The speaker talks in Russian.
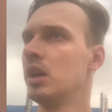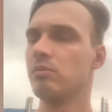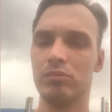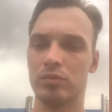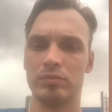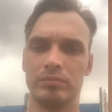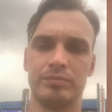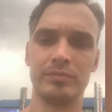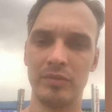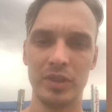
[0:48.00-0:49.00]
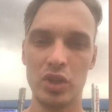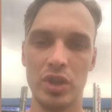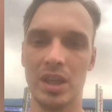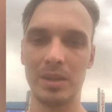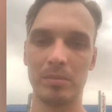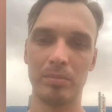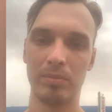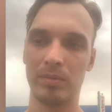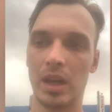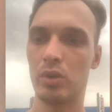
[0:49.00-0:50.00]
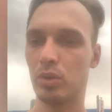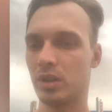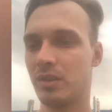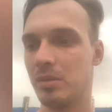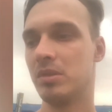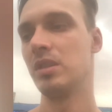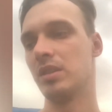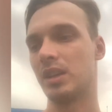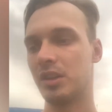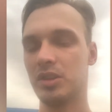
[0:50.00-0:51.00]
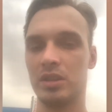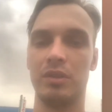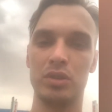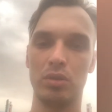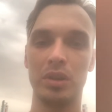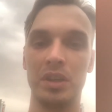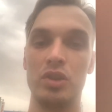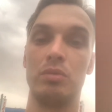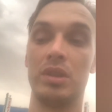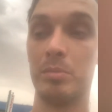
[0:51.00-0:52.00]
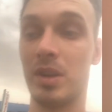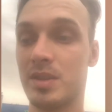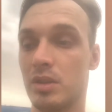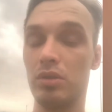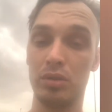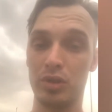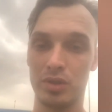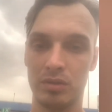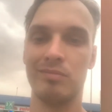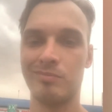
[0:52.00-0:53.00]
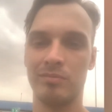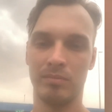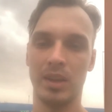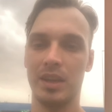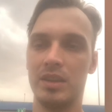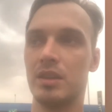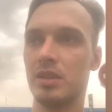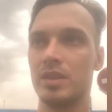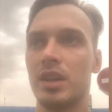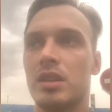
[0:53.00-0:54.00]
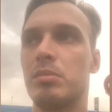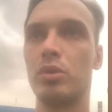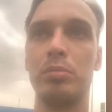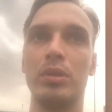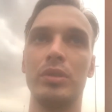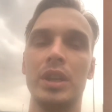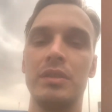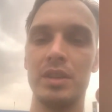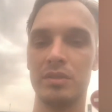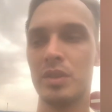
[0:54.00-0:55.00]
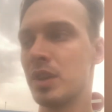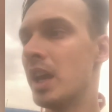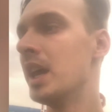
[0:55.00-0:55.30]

ну, в течение там, какого-то времени гарантийного срока ничего не произойдет, то есть они за это берут полную ответственность.